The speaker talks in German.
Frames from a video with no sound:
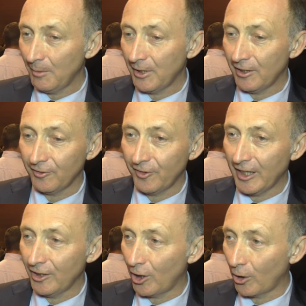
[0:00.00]
haben in
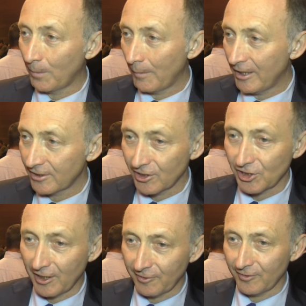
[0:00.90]
vielen
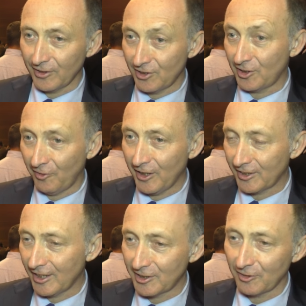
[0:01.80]
Europameisterschaften, das ist die
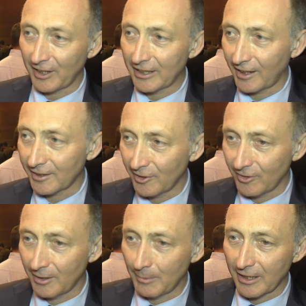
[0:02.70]
vierte jetzt in Frankreich, die
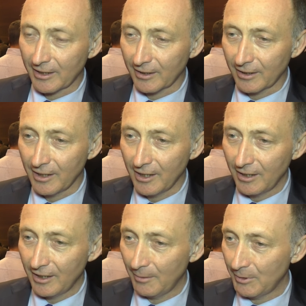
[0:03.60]
wir machen,
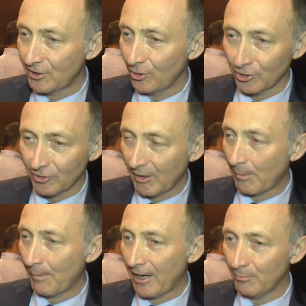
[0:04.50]
äh, beziehungsweise
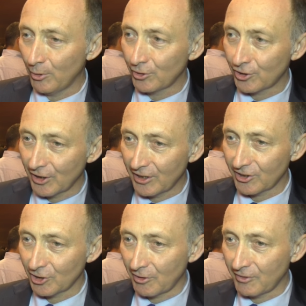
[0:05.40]
bei Bayern München
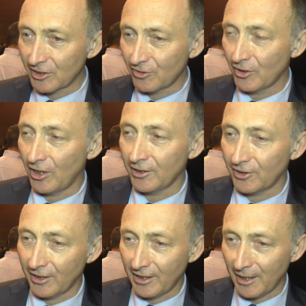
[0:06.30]
ist, dass wir wissen, wie
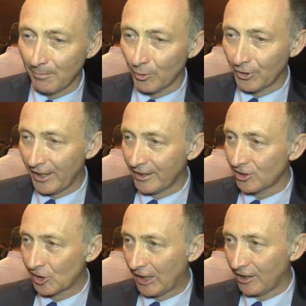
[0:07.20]
heute in einem
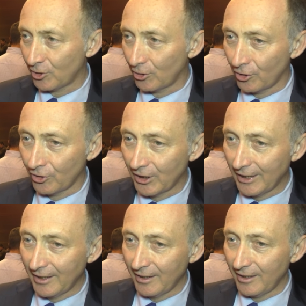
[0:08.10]
modernen Stadion,
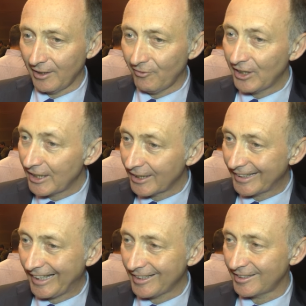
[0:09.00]
äh, wie
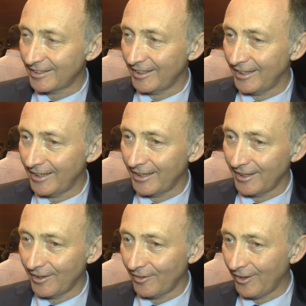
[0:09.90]
Gäste
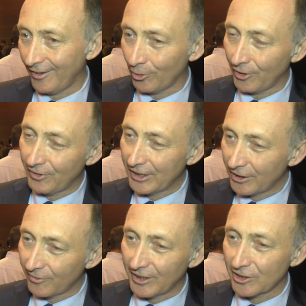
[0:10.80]
oder wie,
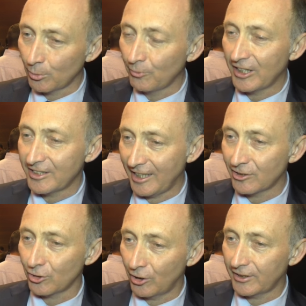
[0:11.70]
die, wie das Umfeld
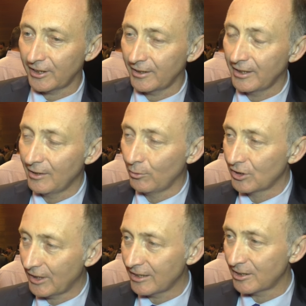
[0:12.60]
sein sollte, wo
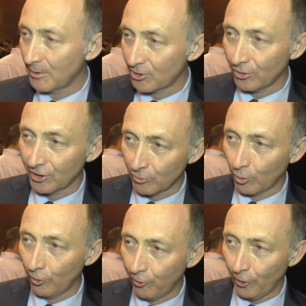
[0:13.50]
sich Gäste besonders
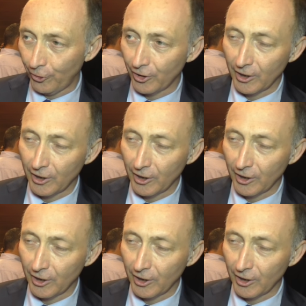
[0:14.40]
wohlfühlen.